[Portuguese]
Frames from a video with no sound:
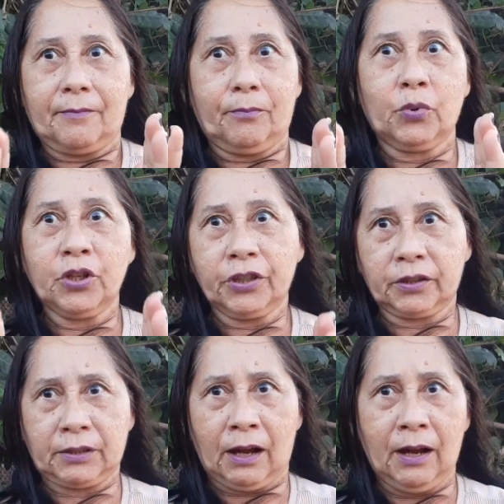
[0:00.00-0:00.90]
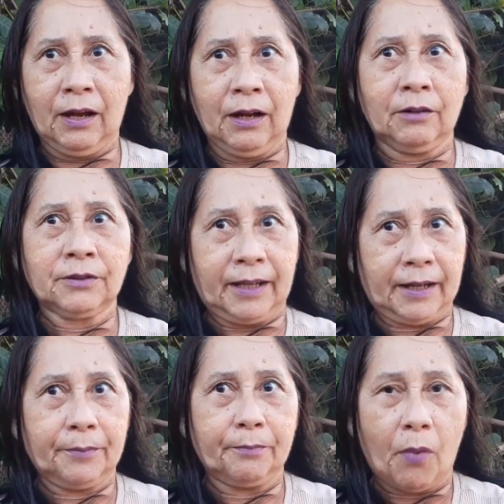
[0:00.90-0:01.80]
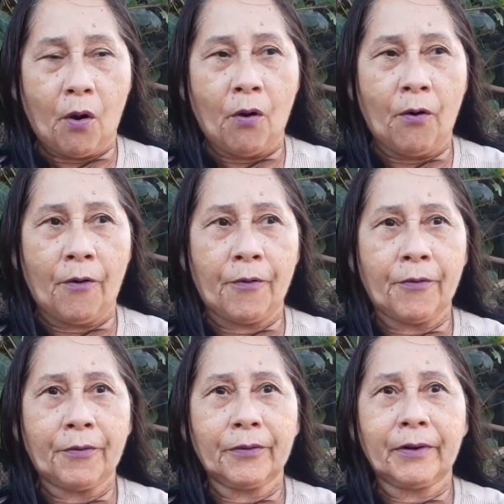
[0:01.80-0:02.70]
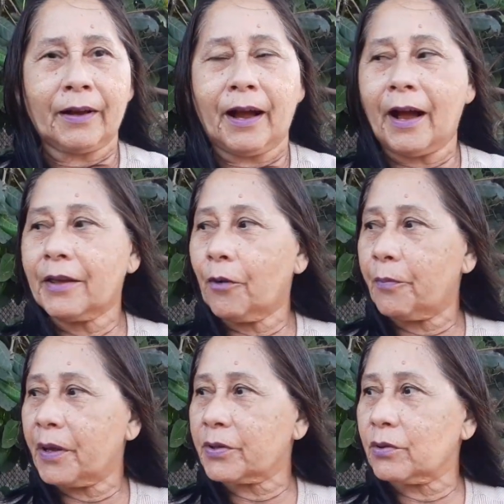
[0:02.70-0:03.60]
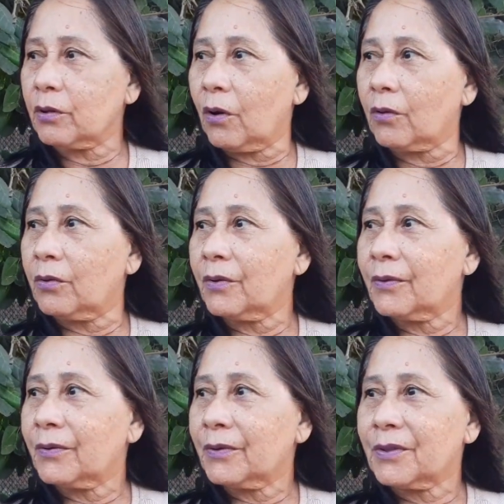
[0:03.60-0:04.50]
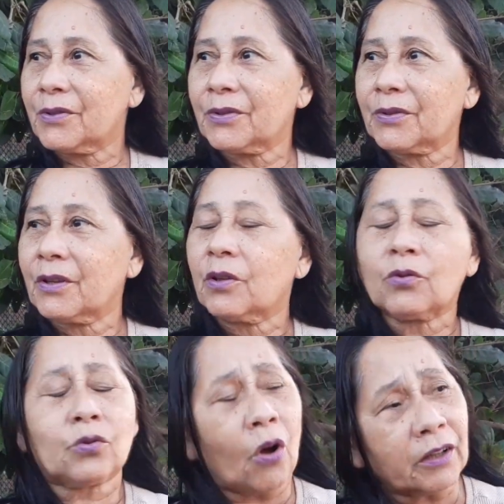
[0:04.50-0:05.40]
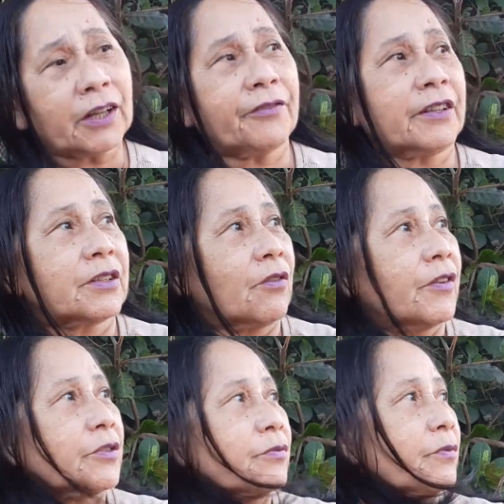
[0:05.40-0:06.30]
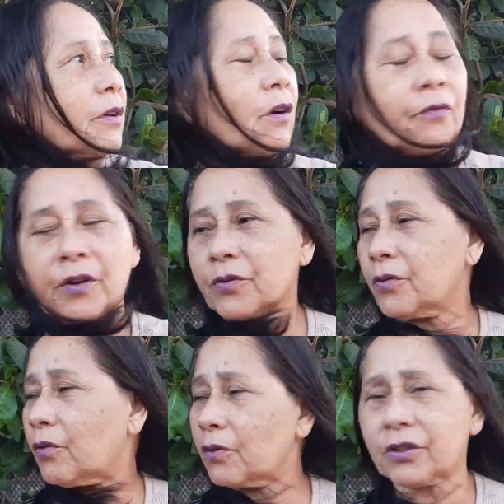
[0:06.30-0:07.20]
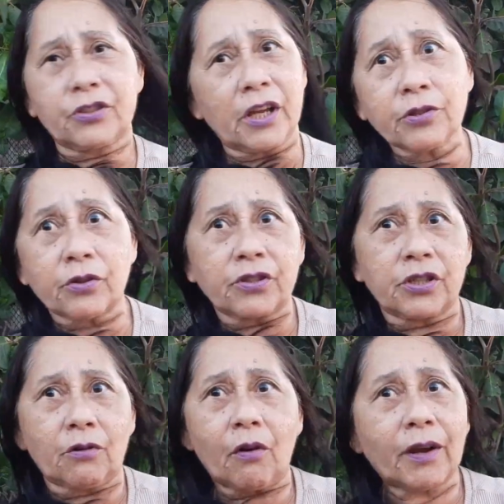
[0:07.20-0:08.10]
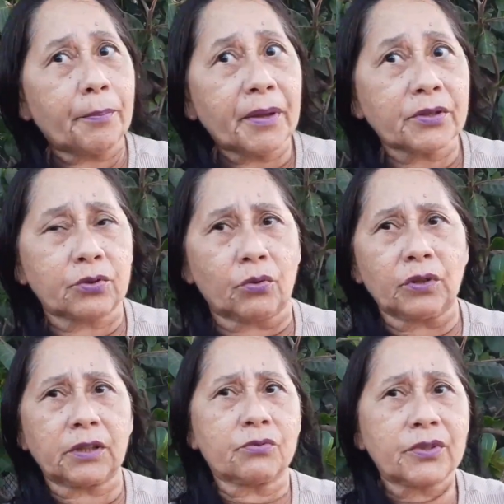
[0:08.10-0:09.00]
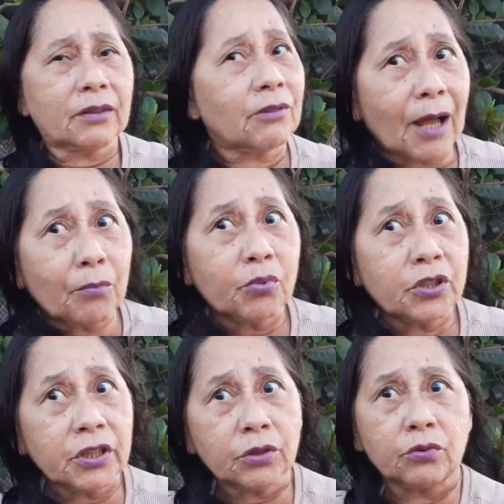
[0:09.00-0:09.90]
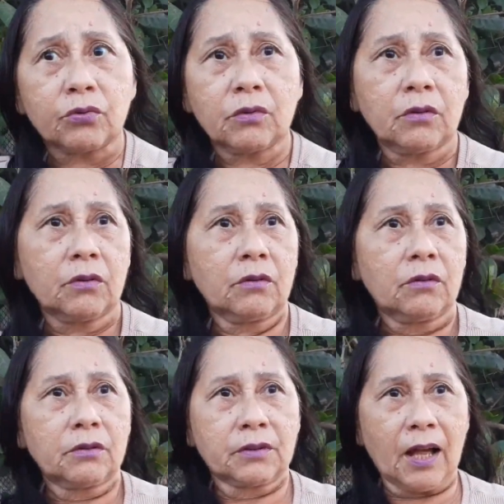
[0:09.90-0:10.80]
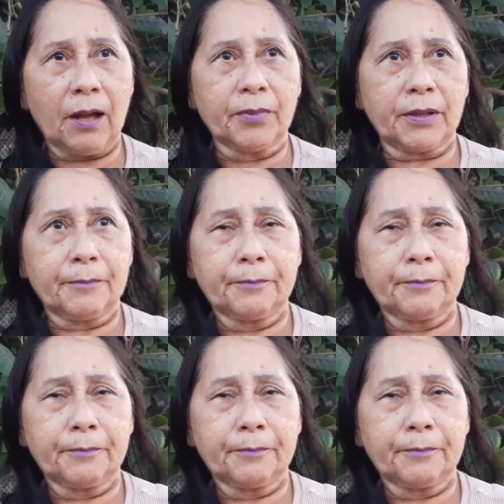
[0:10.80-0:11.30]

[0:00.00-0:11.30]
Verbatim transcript: bonitão, né? Bom. Aí eu penso logo. Toda vez que eu vejo, que eu vejo. Gente, hoje em dia qualquer pessoa tem um celular bonito, sabe?